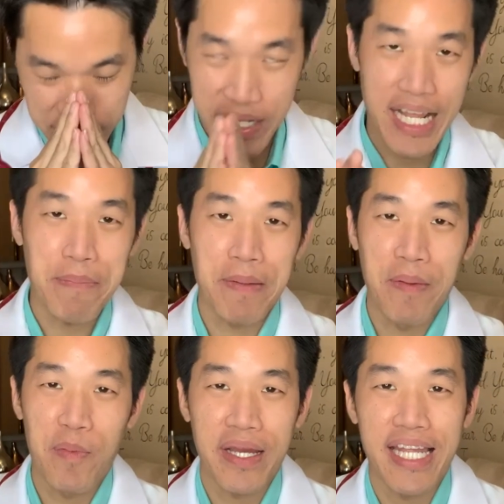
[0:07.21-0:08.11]
สวัสดีครับกลับ
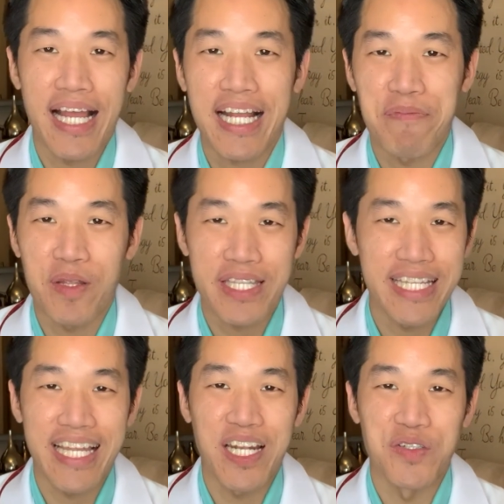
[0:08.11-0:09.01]
มาพบกันอีกครั้งกับด
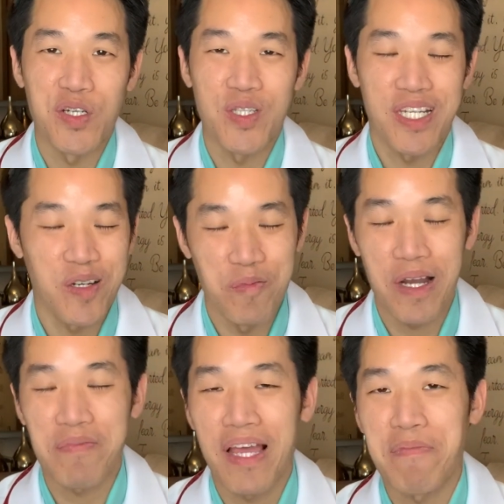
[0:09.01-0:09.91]
ร.สันดาฟิโอเตคม
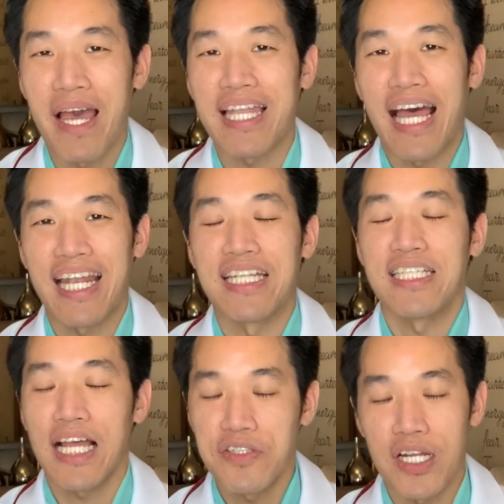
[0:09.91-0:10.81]
ครับนายแพทย์อนันต์
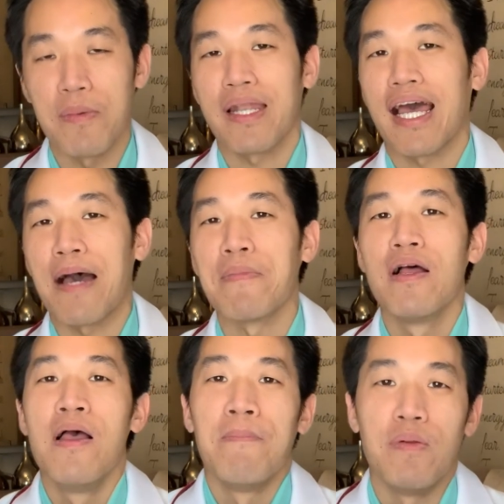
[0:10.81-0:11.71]
ชาติชลีพนาครับ
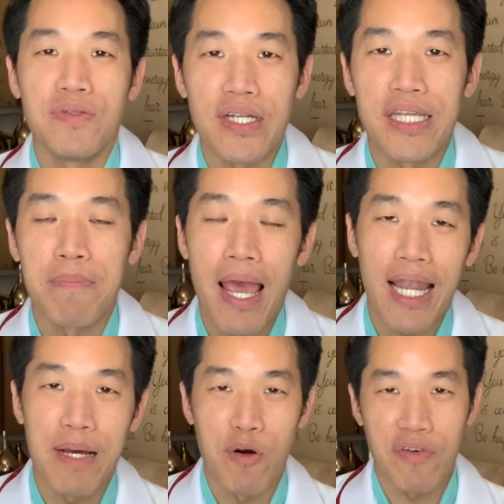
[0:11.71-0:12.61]
เป็นวิสัญญีแพท
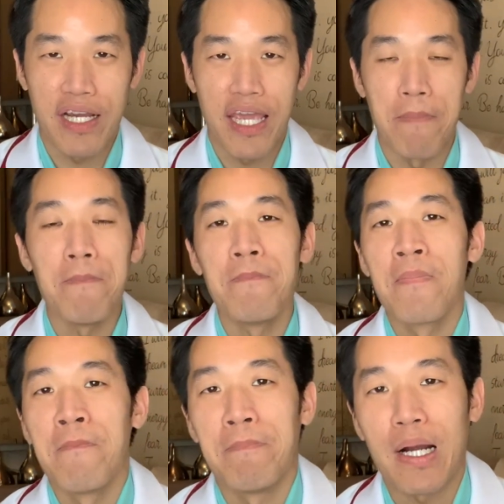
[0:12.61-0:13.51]
ย์และหมอฝังเข็ม
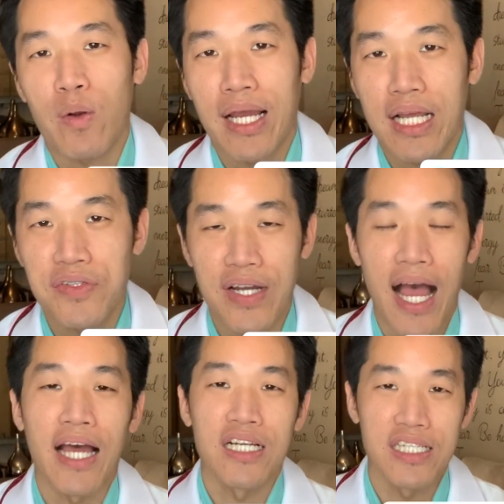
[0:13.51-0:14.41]
มากกว่าการรักษา
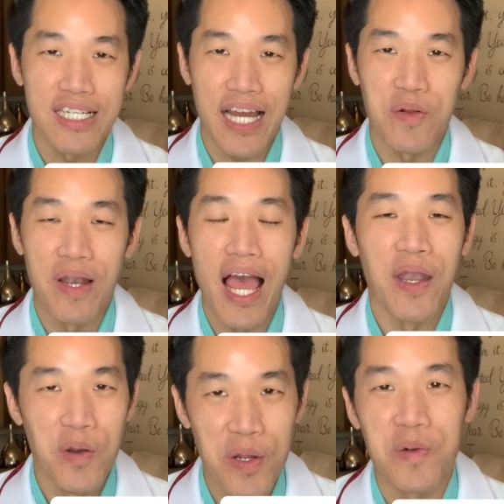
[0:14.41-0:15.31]
คือการดูแล
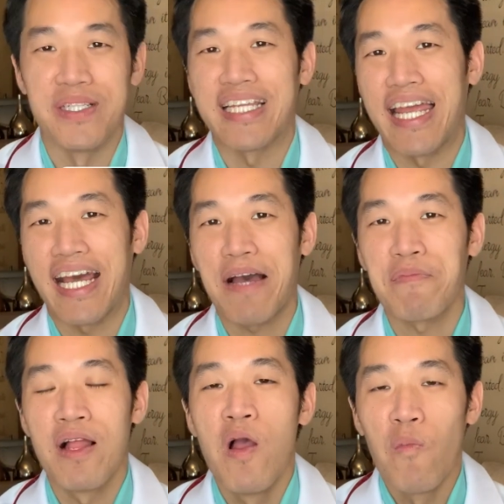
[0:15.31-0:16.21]
ด้วยหัวใจนะครับ
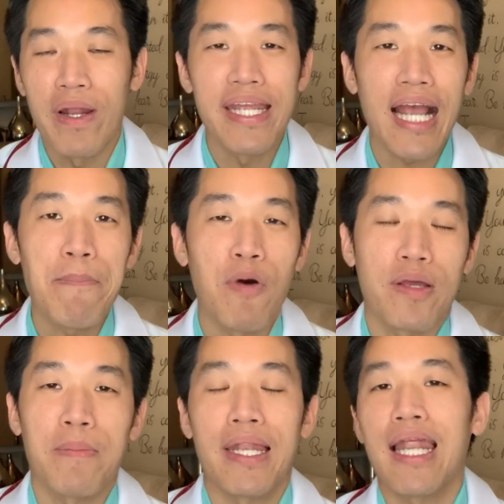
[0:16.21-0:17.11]
วันนี้ครับหมอ
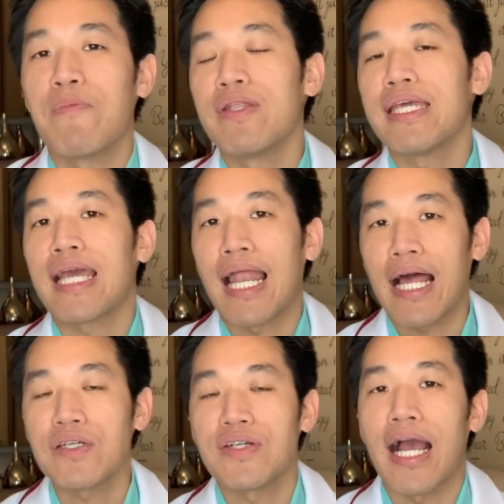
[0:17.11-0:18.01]
จะมาแนะนำวิธีการ
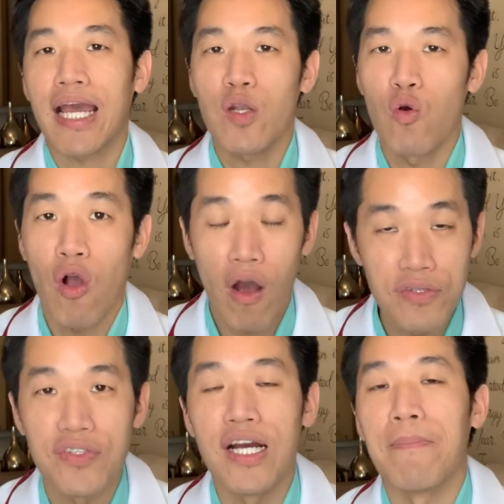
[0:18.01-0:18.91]
รักษากระดูกคอ
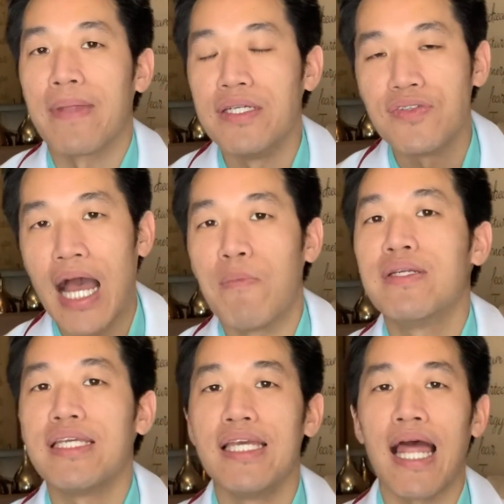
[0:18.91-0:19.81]
เสื่อมใน3
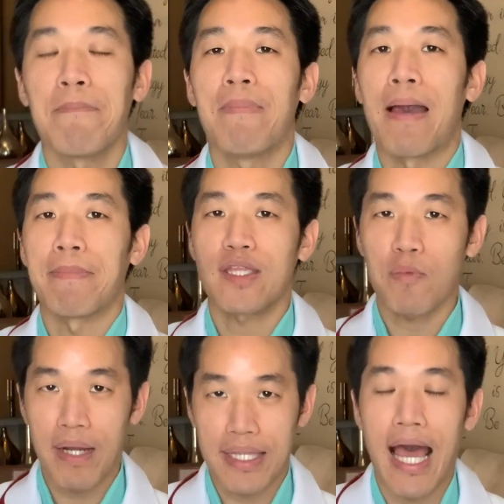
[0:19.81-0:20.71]
วิธีนะครับแบบไม่ต้
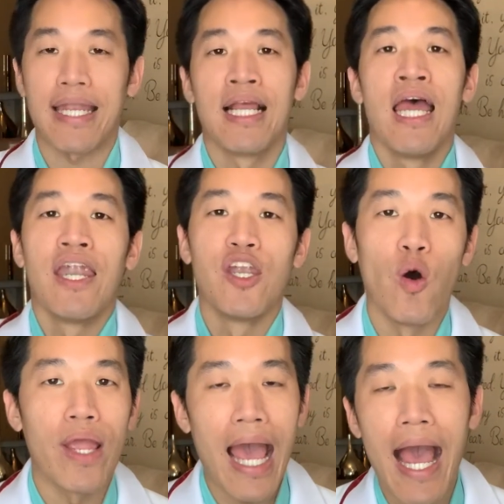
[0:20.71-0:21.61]
องผ่าตัดโด
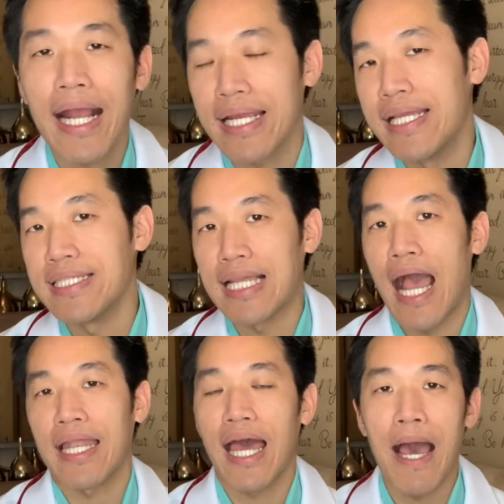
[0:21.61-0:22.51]
ยอ้างอิง
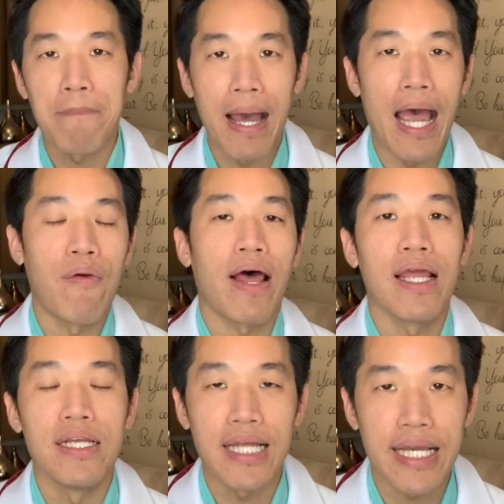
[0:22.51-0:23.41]
จากนะฮะมหาวิทยาลัย
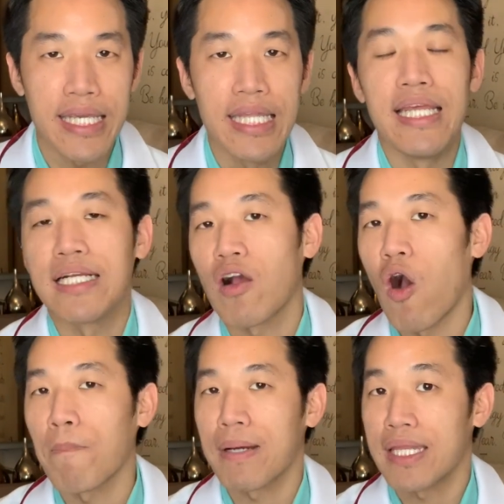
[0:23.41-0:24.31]
หรือทางคลินิกข
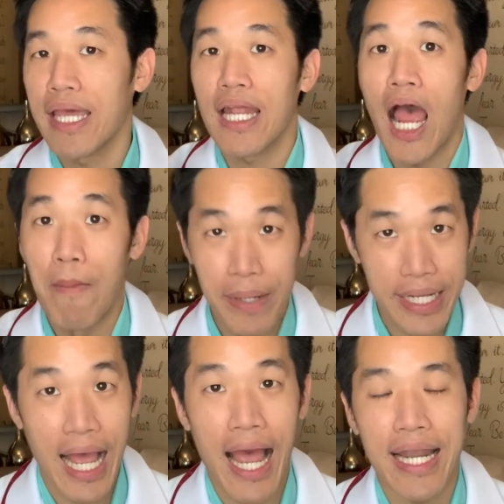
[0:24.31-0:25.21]
องประเทศอเม
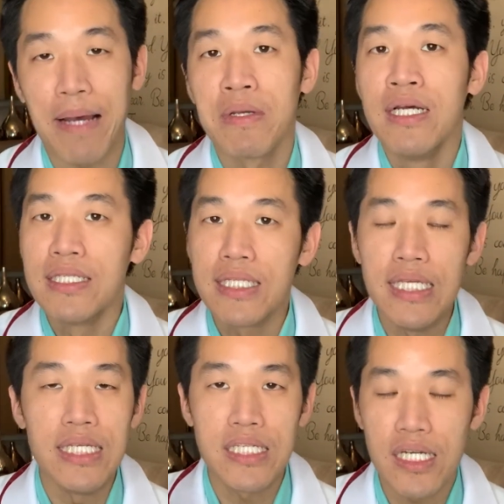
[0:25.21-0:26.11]
ริกานะครับ
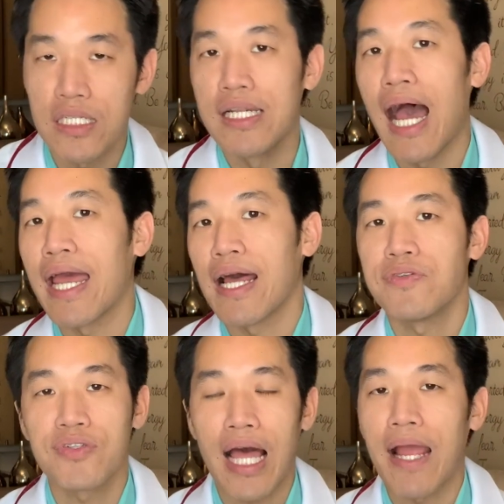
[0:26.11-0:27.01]
ที่เชื่อถือได้
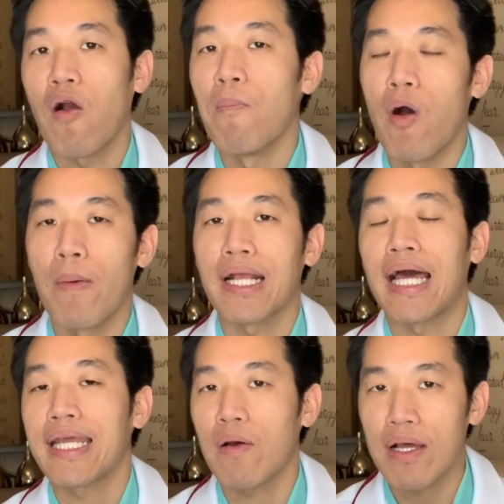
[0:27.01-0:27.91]
นะสไตล์ของหมออเมริกา
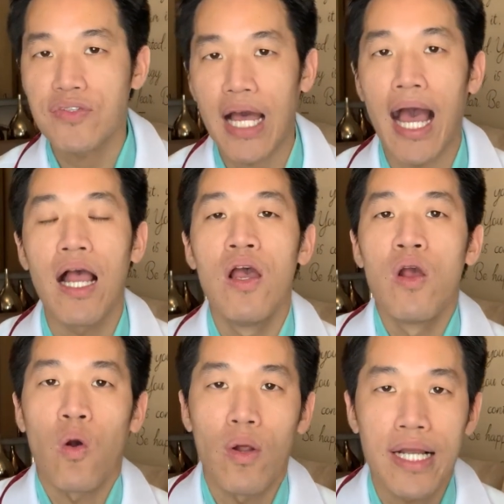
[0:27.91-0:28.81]
ที่เขารักษา
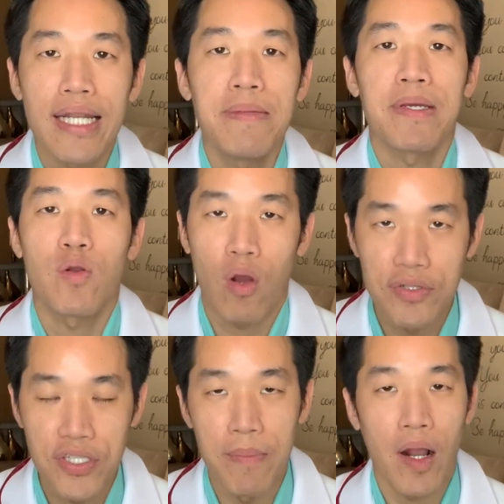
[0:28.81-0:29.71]
คนไข้ที่มีกระดูกค
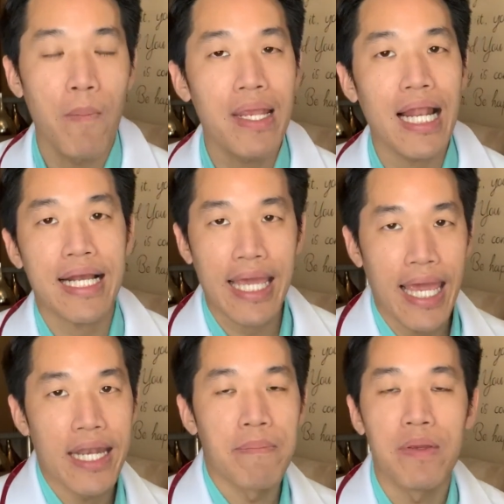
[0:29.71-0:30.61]
อเสื่อมเขามีหลักเก
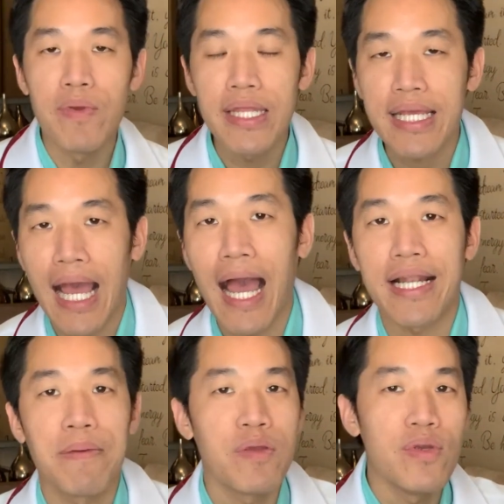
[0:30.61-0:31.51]
ณฑ์มีวิธีการ
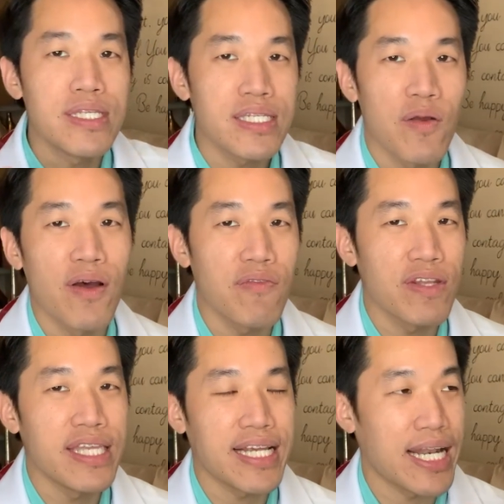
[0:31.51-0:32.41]
เขามี
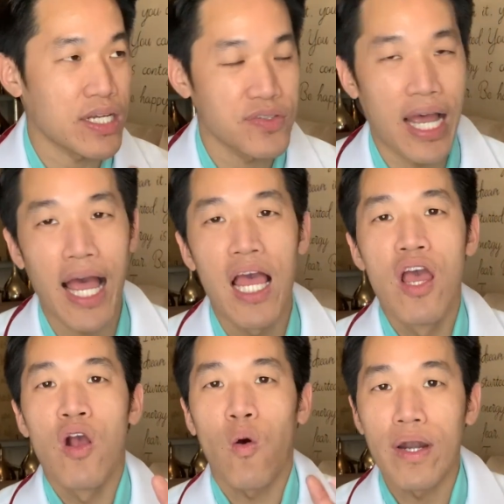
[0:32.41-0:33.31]
วิธีการรักษา
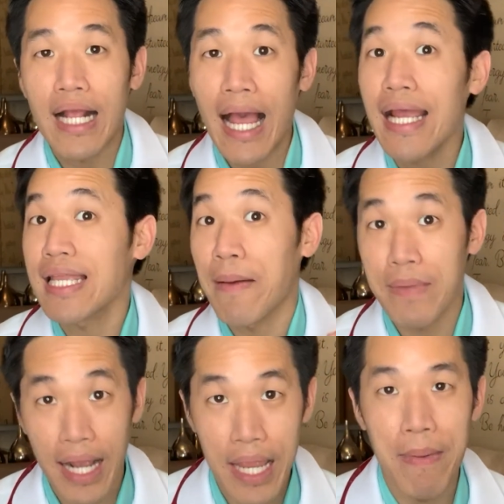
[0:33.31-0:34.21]
คนไข้
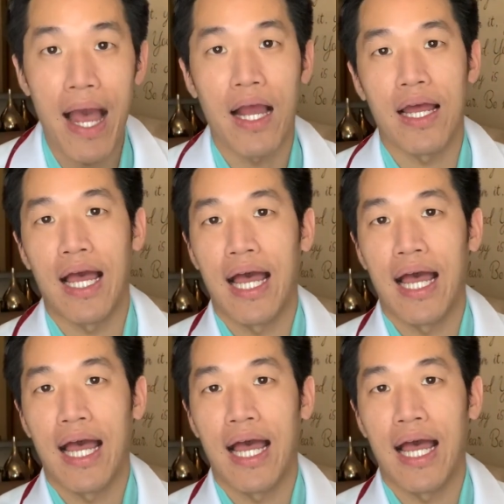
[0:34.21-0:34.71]
ทํำยังไงบ้าง